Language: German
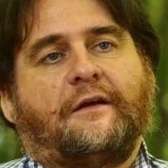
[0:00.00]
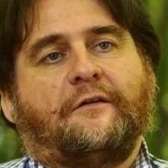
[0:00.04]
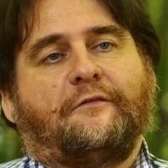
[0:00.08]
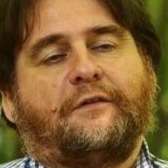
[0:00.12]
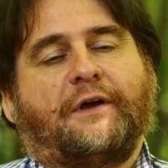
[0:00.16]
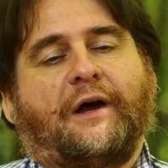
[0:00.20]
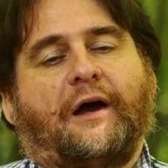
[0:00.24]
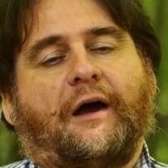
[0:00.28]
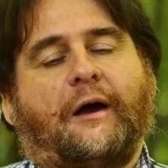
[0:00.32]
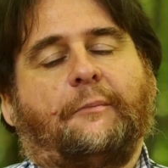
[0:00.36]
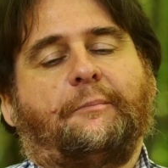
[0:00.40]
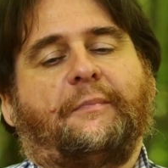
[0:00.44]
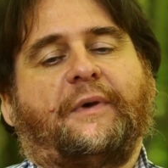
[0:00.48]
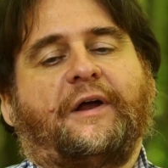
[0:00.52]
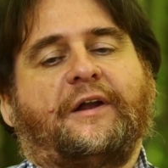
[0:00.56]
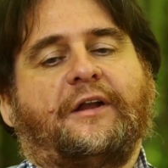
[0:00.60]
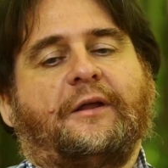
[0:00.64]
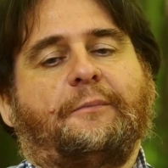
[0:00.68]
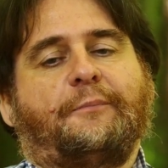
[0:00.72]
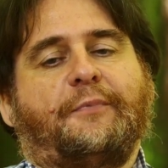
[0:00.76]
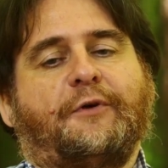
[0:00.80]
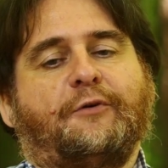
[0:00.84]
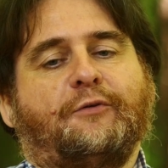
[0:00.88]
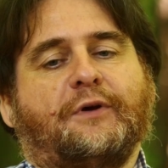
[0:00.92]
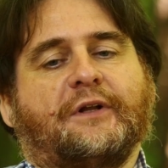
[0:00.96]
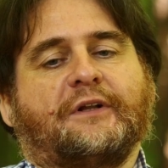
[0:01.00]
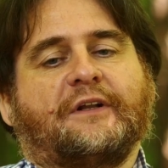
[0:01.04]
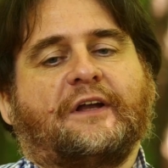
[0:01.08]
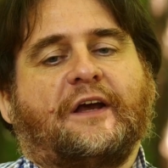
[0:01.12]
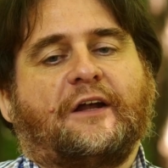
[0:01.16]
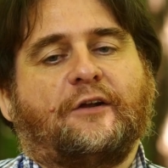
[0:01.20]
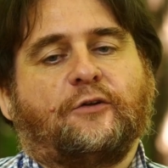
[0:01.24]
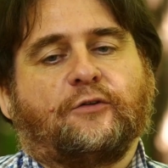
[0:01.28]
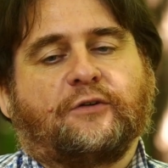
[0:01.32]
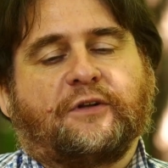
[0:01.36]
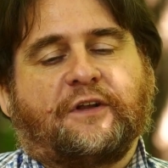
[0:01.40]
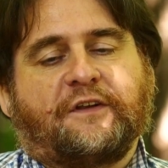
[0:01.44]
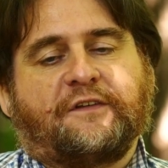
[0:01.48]
Wir haben eine
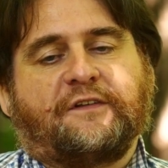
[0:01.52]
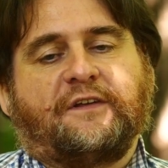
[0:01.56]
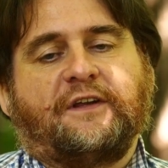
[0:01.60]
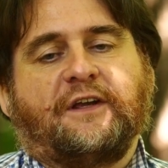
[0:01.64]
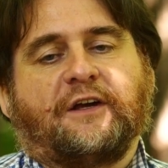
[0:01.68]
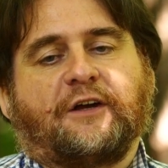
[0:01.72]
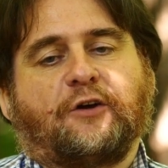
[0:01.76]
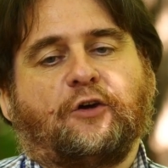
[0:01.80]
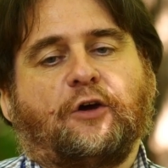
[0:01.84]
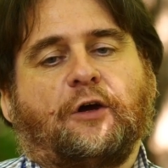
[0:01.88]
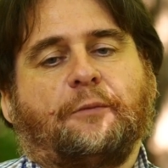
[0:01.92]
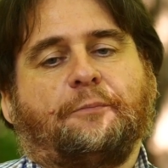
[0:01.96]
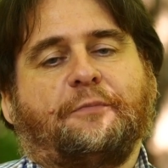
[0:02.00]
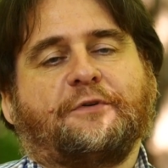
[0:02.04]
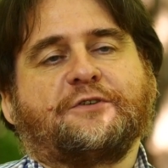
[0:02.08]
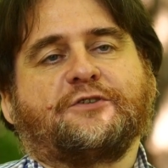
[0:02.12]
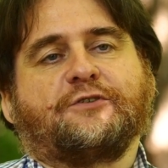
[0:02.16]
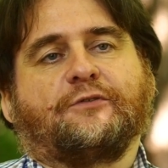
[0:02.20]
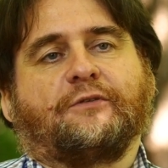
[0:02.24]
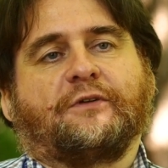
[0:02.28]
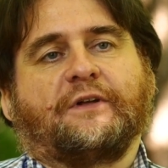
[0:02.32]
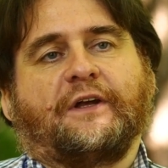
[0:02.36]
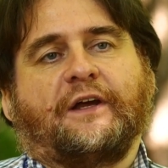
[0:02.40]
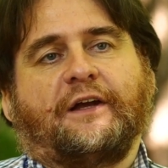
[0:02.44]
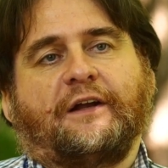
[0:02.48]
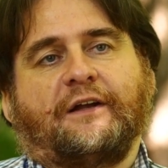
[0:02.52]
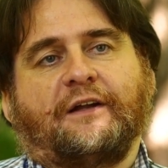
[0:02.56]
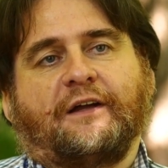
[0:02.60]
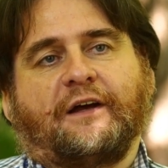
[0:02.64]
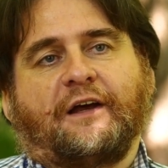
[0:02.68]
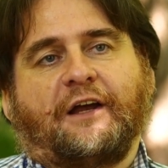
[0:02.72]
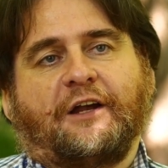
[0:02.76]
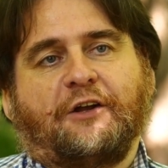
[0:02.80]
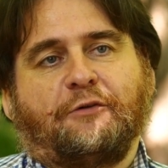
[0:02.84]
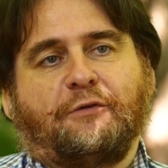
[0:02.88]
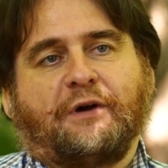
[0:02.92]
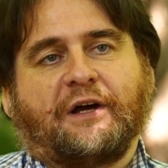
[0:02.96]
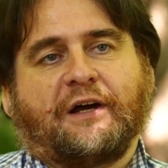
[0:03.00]
Beurteilung des Tierkörpers und der
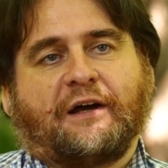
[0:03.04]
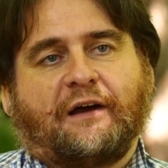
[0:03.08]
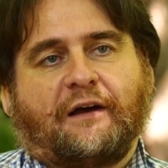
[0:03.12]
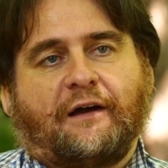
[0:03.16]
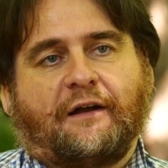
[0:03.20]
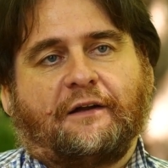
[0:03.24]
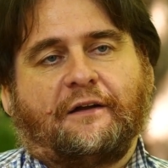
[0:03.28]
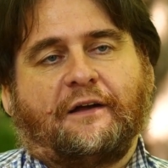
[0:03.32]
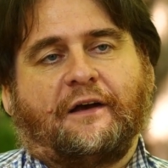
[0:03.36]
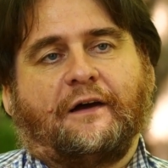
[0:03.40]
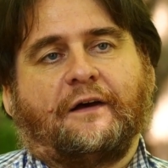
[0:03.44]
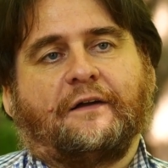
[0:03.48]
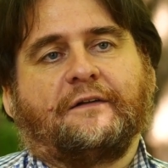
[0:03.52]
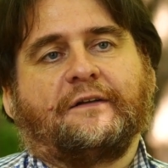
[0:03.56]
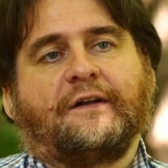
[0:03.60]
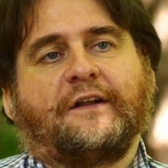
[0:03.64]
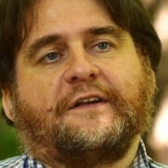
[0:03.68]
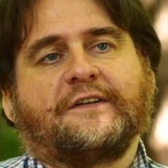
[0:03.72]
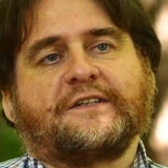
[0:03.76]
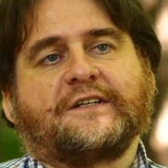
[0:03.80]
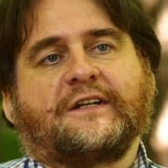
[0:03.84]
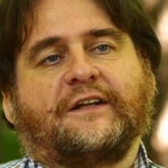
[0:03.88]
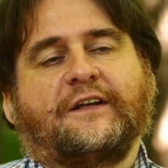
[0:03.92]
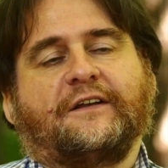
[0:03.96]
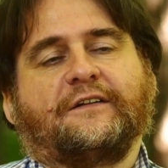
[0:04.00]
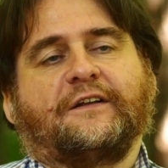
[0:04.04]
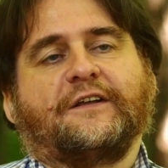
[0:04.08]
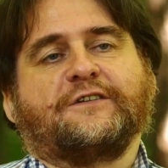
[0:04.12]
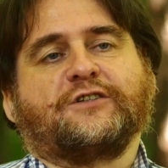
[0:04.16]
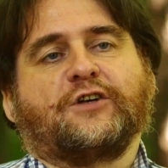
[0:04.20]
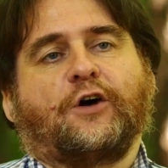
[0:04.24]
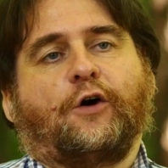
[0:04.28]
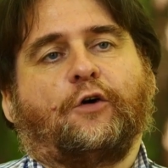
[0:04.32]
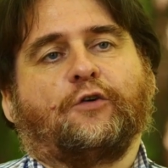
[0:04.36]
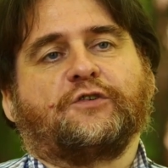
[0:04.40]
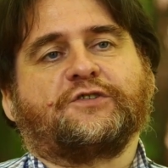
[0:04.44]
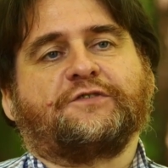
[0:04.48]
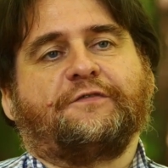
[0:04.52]
inneren Organe anlässlich des
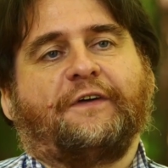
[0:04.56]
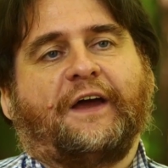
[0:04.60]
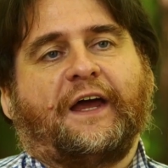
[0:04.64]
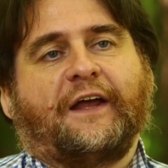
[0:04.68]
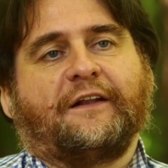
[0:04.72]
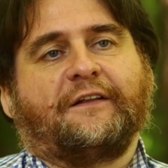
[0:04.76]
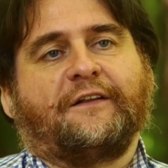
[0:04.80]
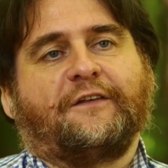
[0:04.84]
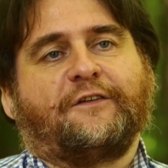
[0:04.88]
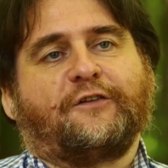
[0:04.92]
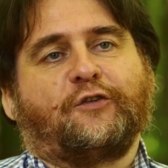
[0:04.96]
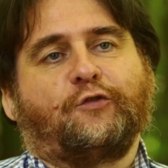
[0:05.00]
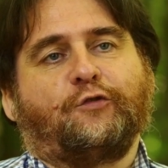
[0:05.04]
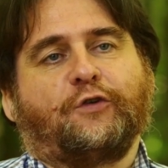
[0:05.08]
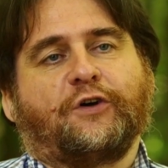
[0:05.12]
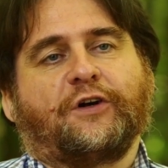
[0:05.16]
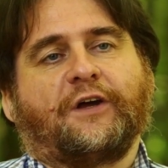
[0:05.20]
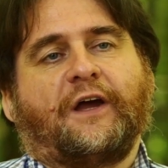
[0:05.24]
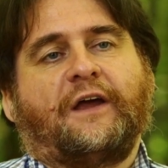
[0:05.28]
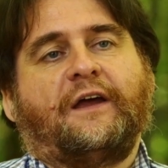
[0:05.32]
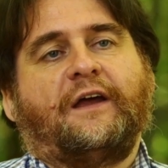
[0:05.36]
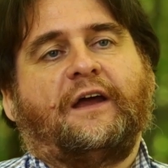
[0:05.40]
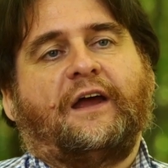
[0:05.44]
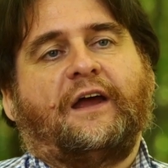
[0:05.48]
Ausweidens durch